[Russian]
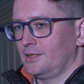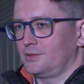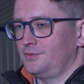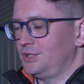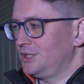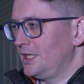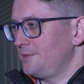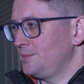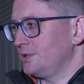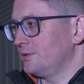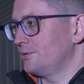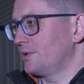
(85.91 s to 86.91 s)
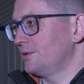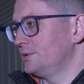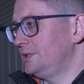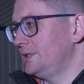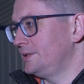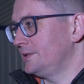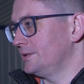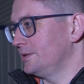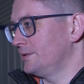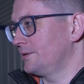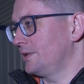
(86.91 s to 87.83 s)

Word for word: с вещами, у кого дети, э,